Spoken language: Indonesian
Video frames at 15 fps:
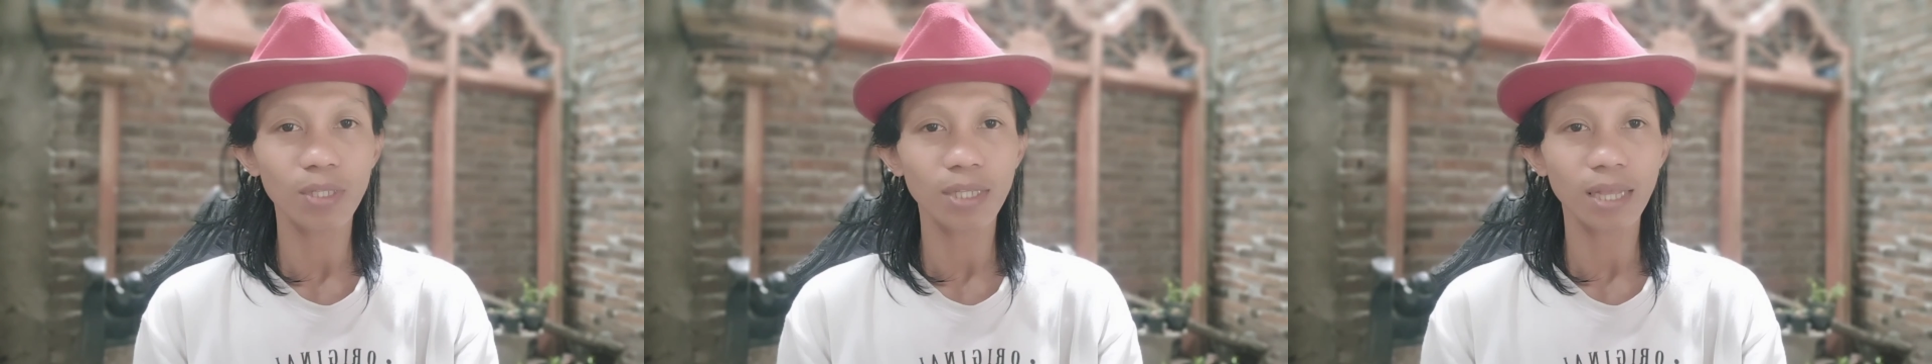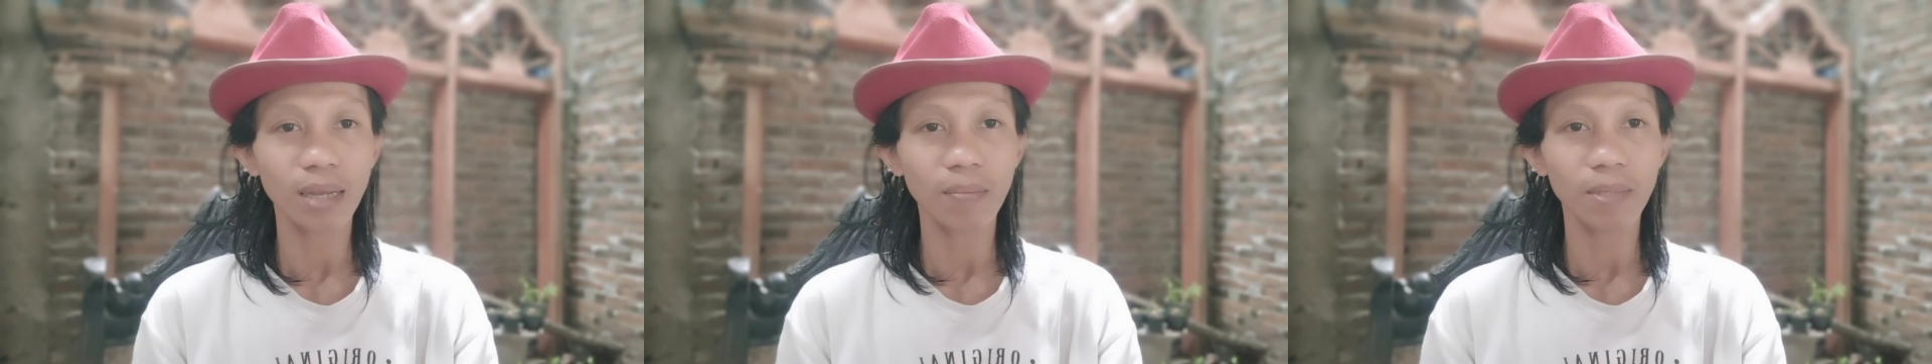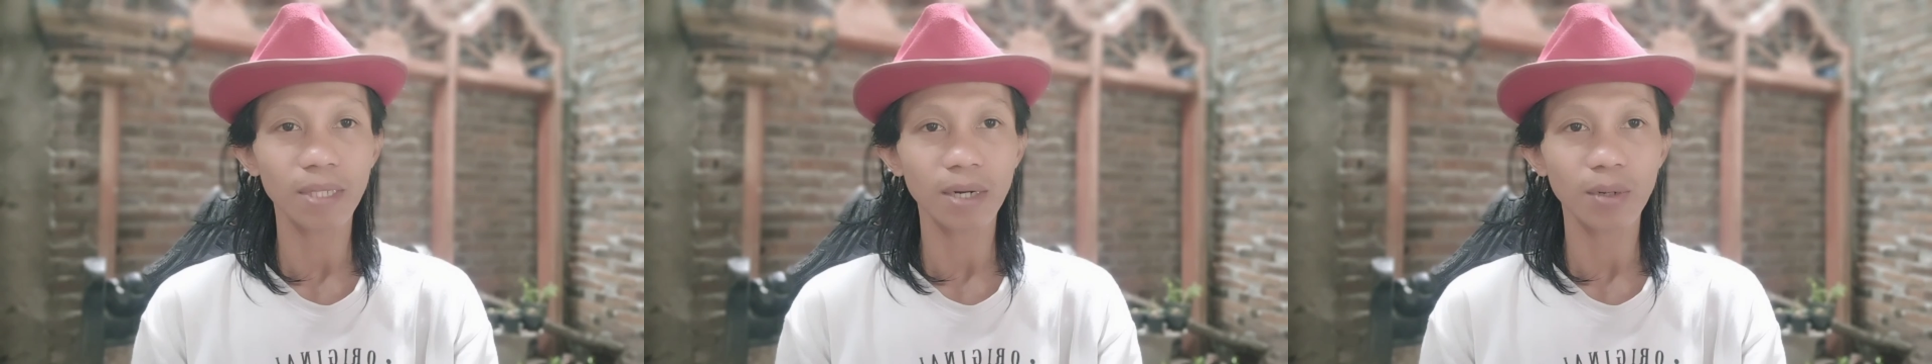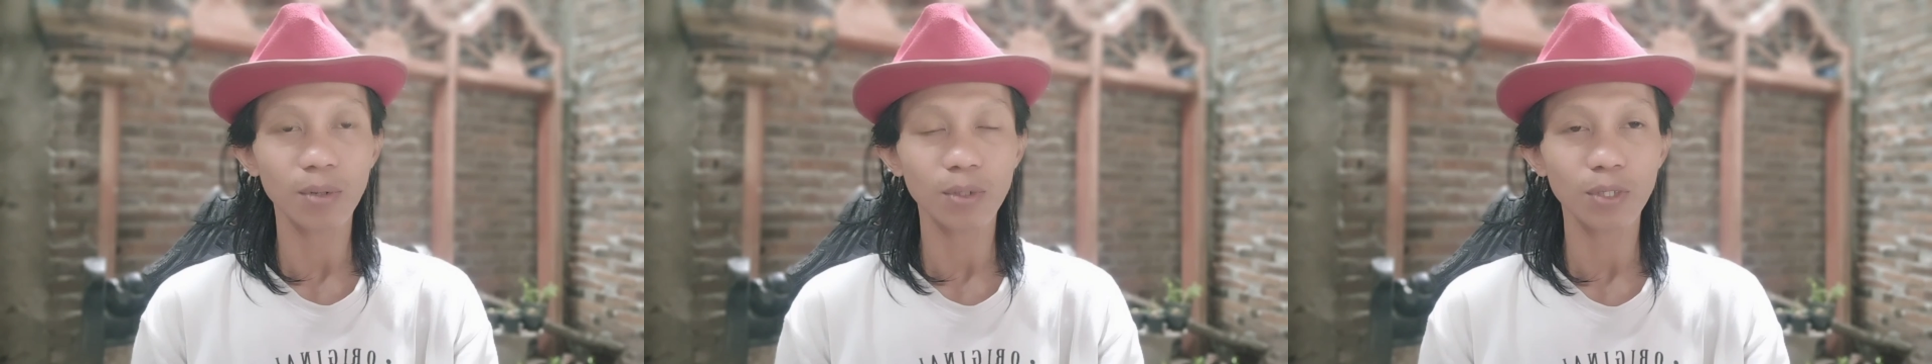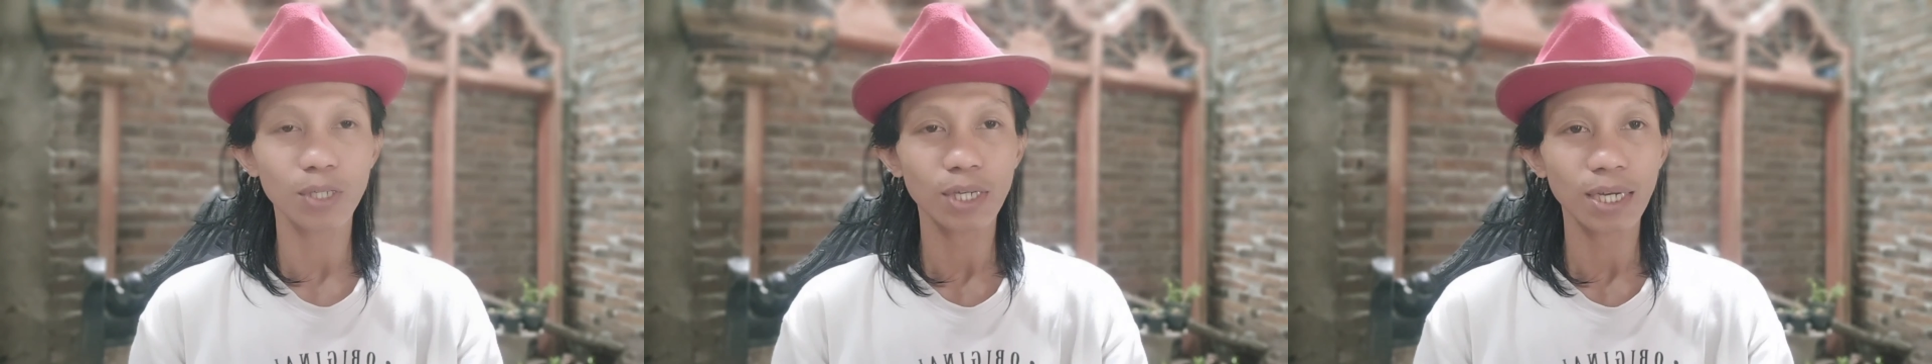tetapi
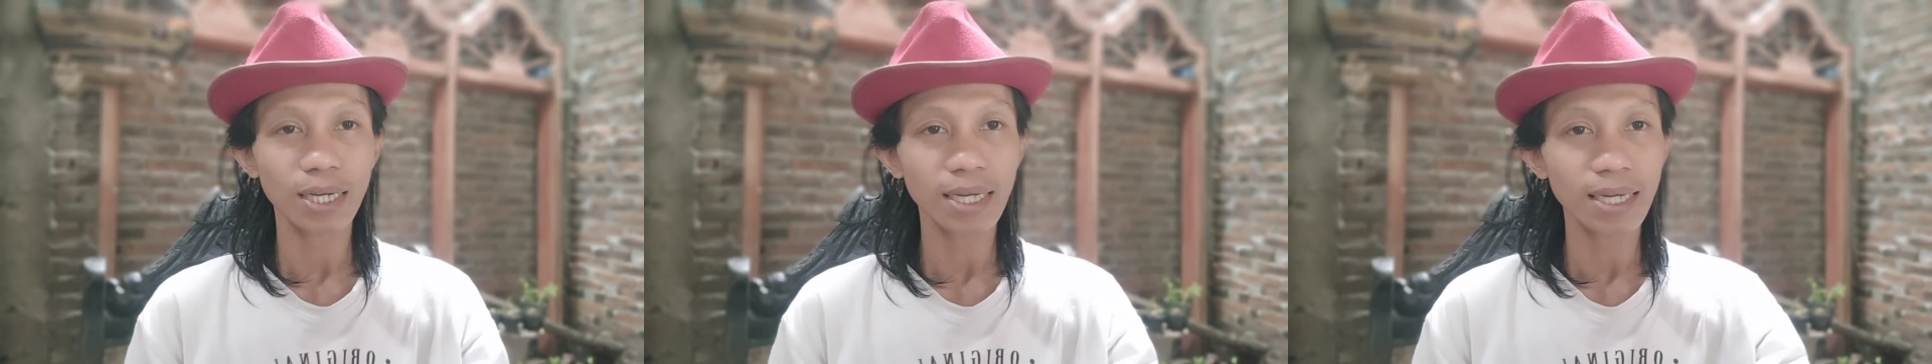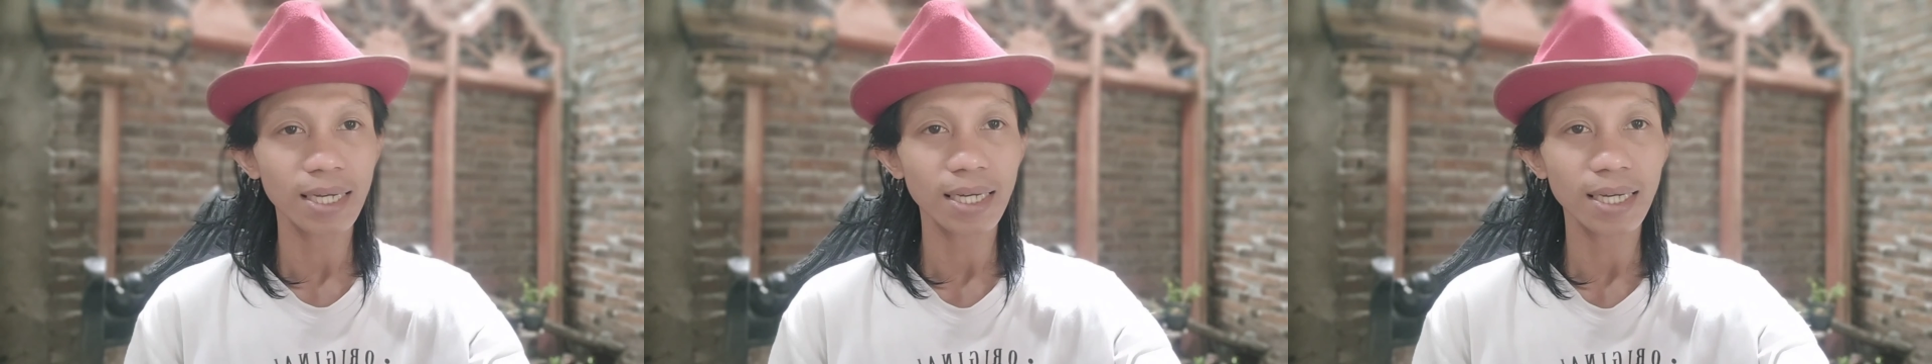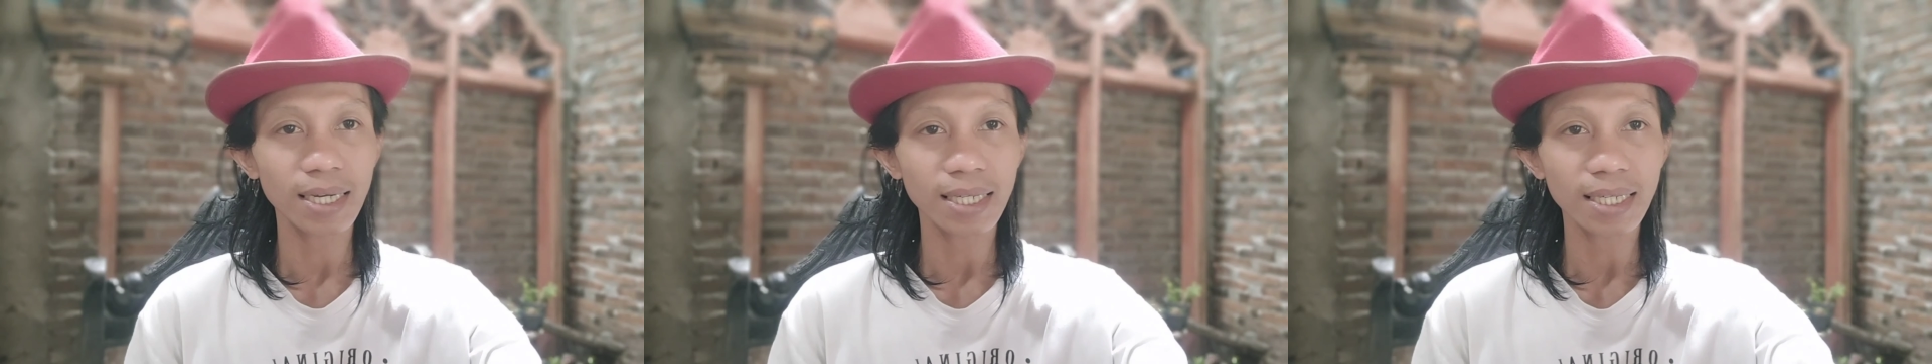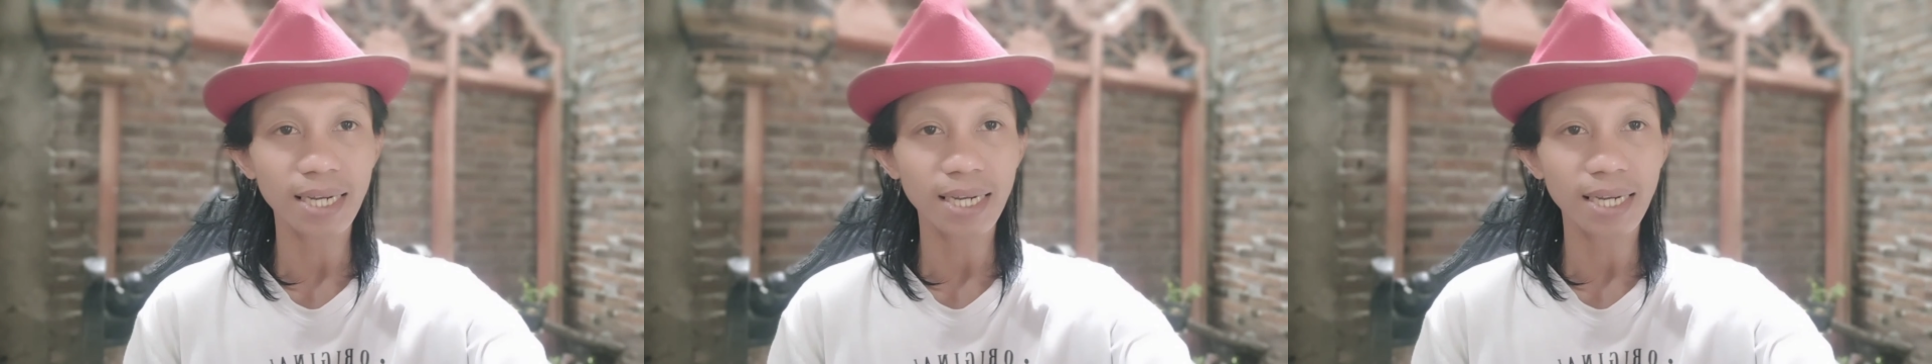terus eh,